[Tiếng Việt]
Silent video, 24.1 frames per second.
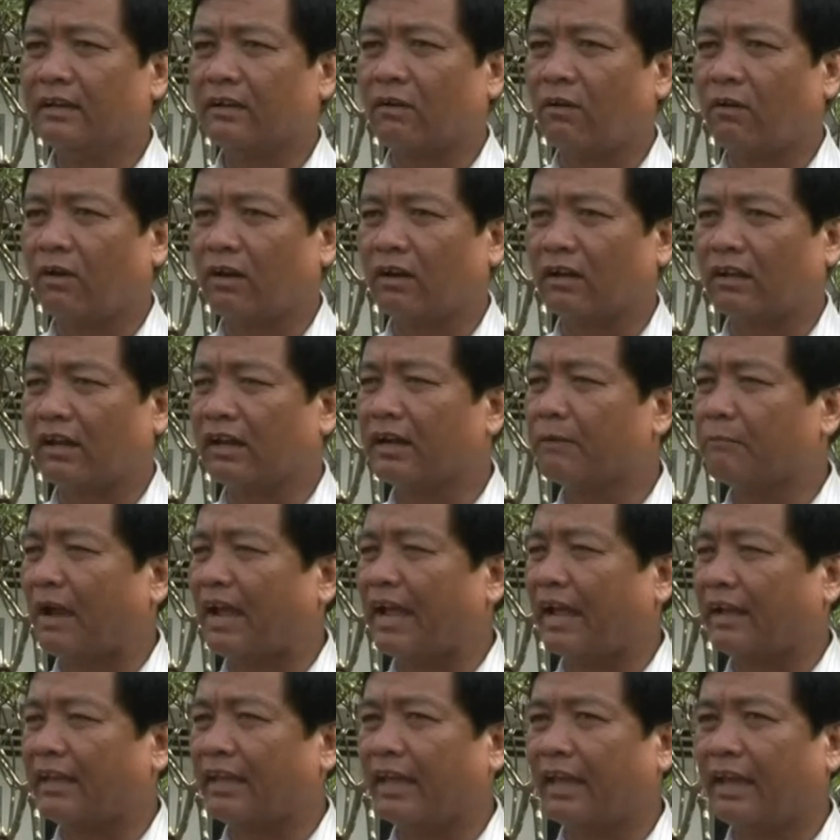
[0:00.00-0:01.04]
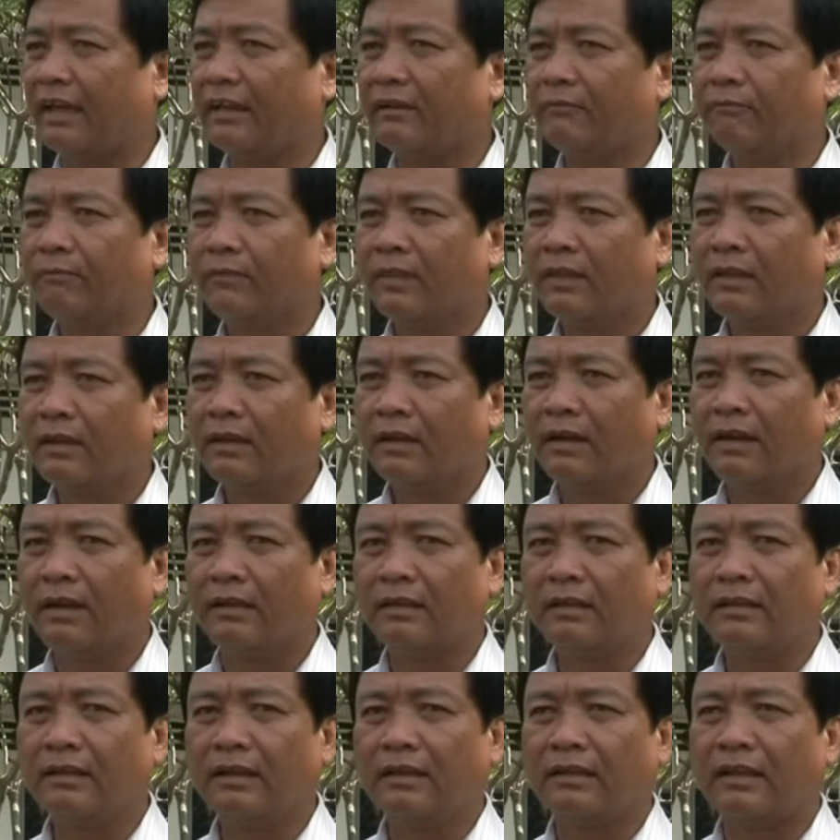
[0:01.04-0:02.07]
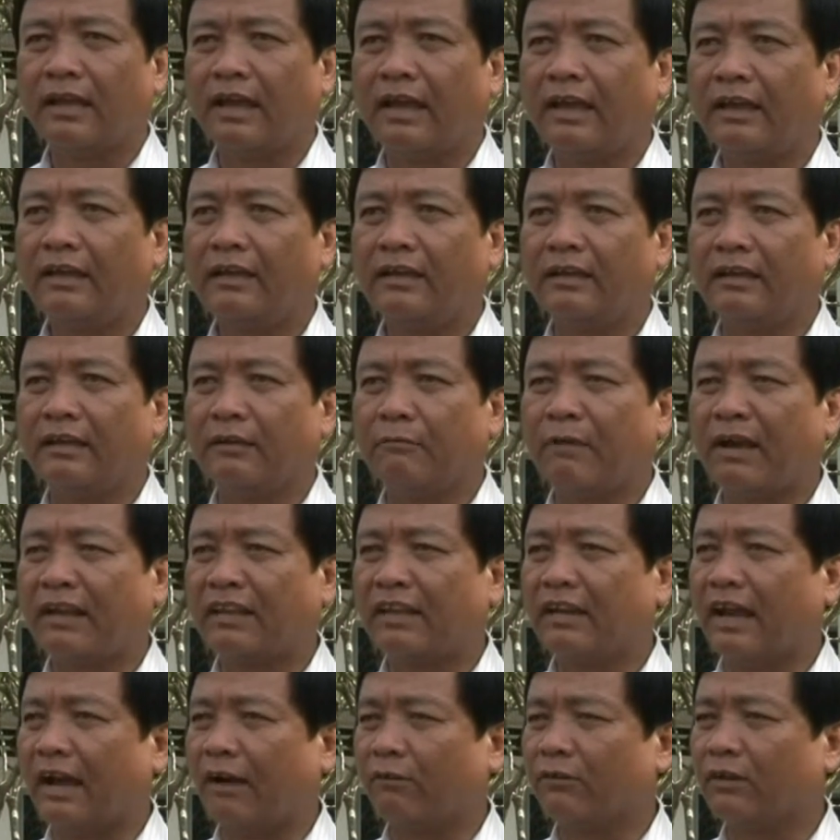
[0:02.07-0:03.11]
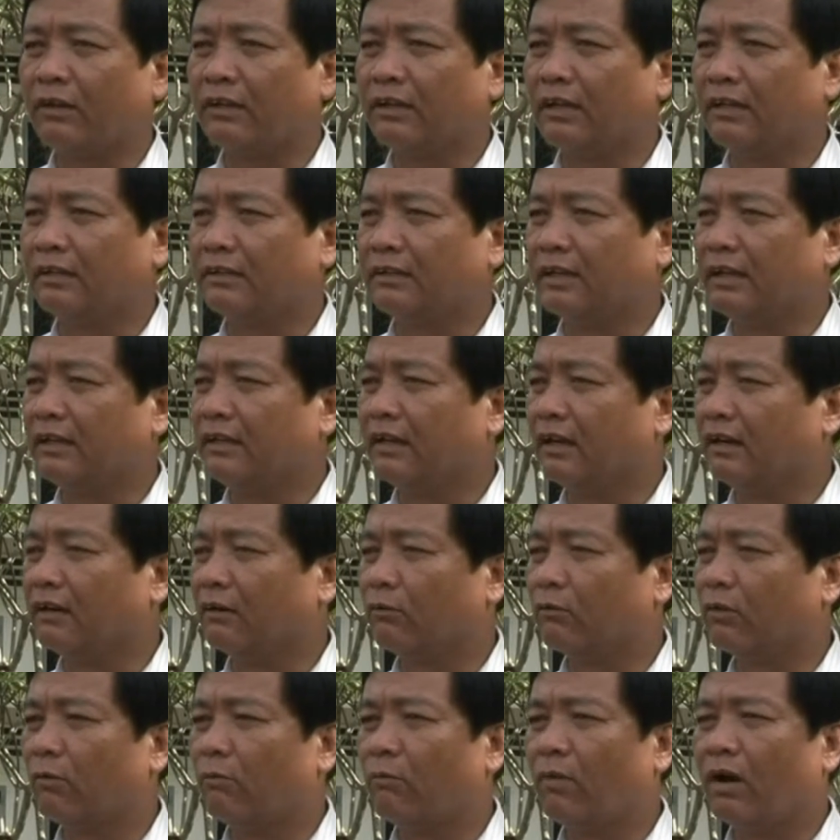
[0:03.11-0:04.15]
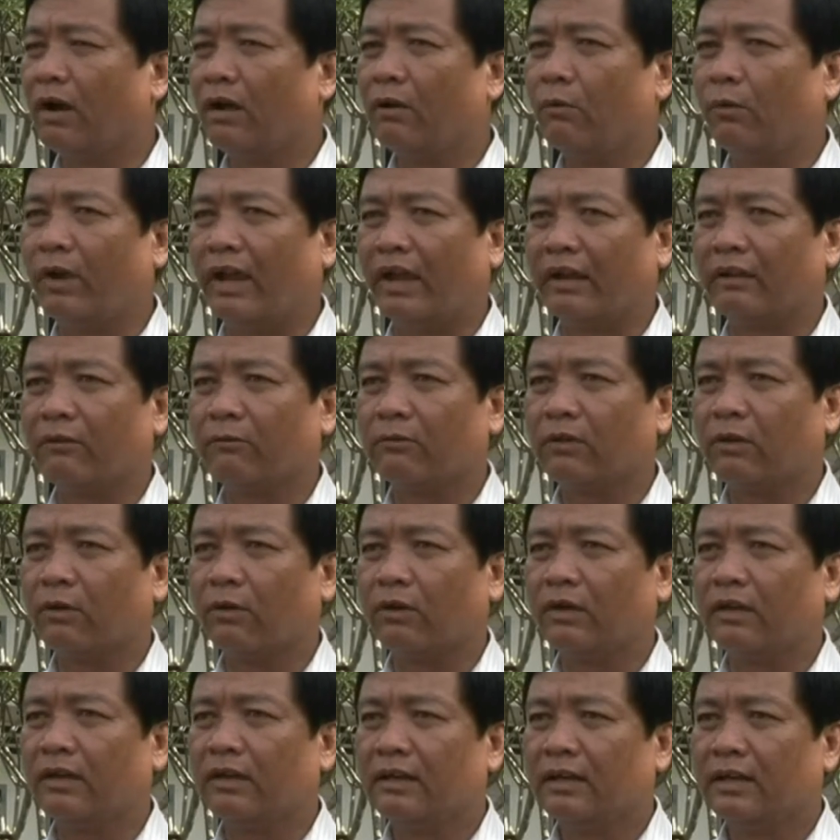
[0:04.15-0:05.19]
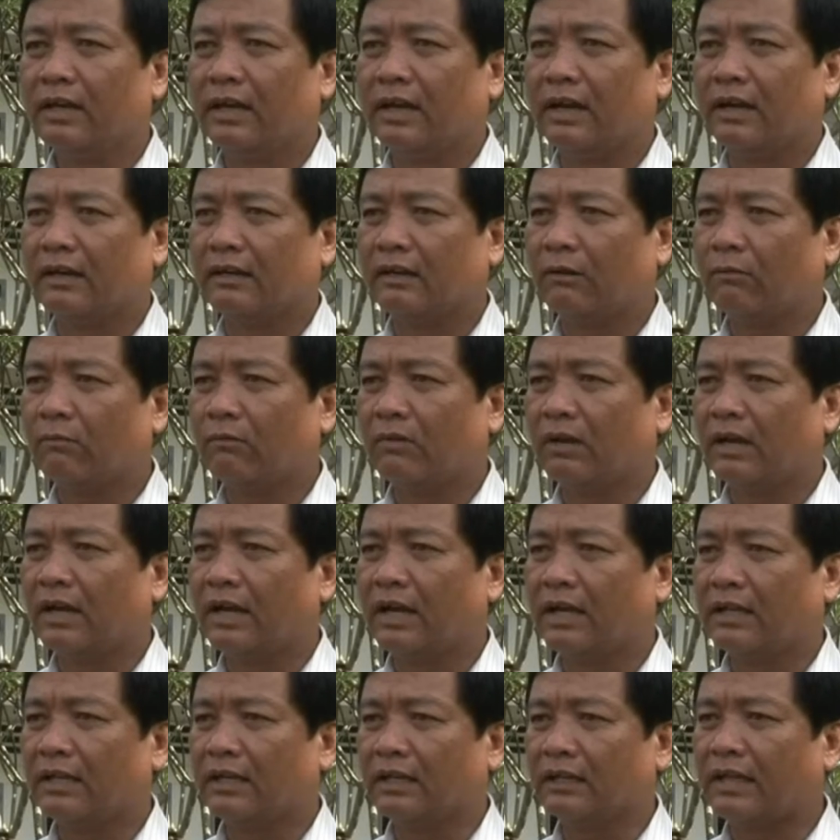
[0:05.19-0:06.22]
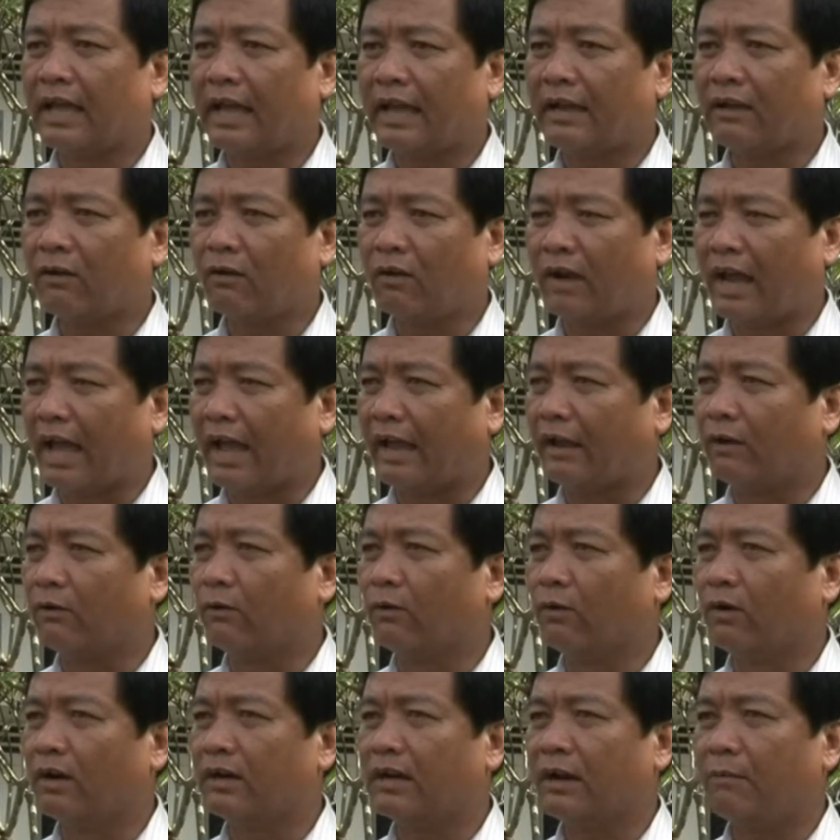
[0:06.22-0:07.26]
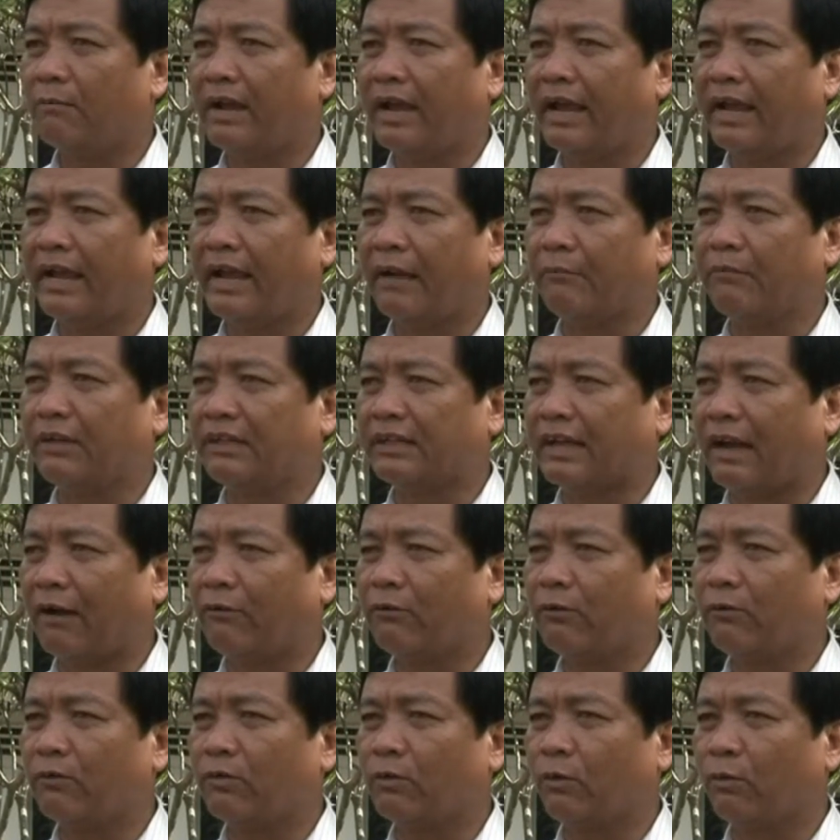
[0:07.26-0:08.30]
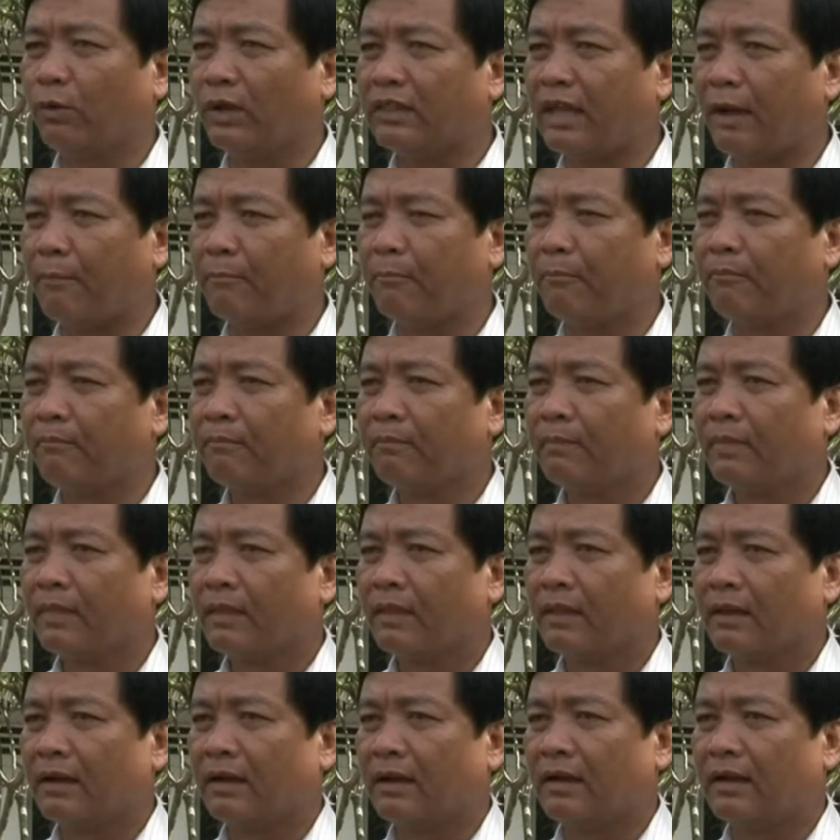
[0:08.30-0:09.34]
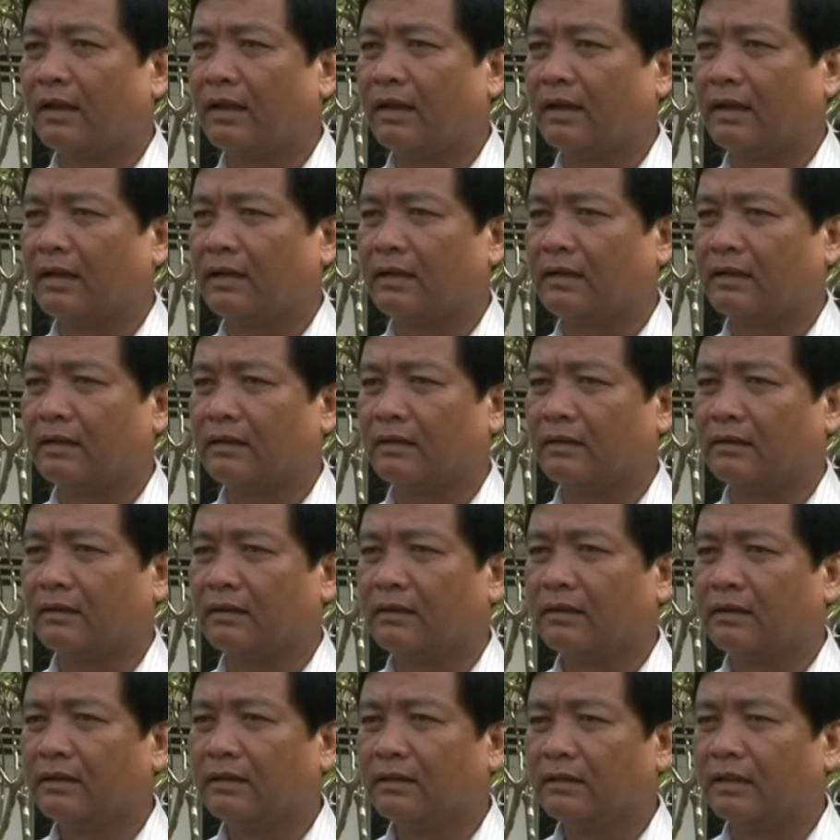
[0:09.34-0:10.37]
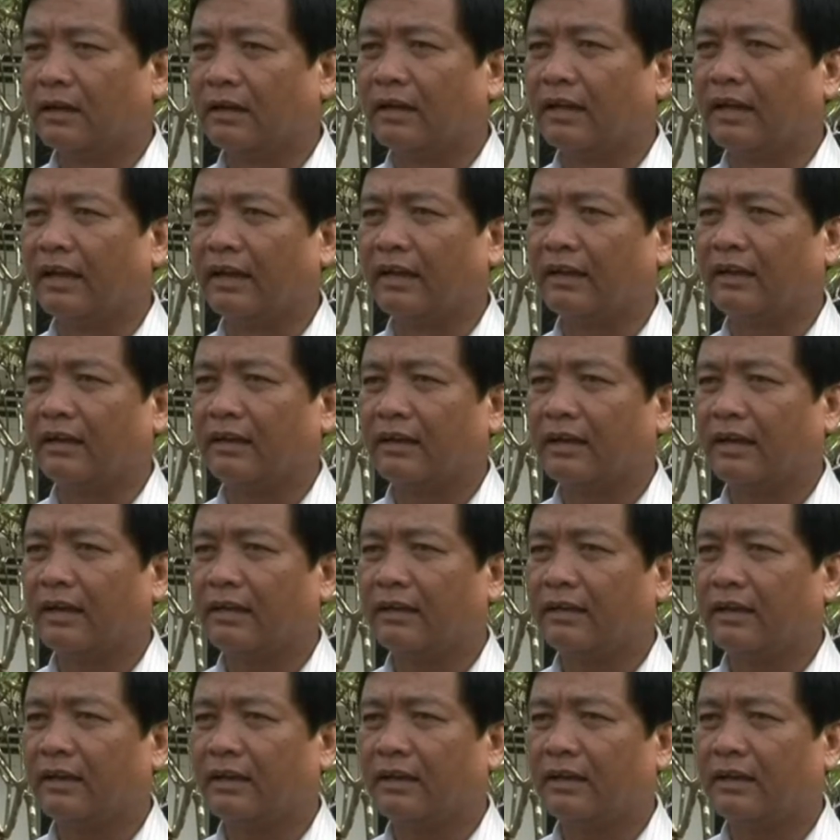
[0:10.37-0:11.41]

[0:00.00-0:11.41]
còn những cái mặt hạn chế chính vì thế thì ban chỉ đạo chương trình xây dựng nông thôn mới huyện chúng tôi trong những tháng còn lại của năm 2016 chúng tôi quyết tâm là thực hiện cái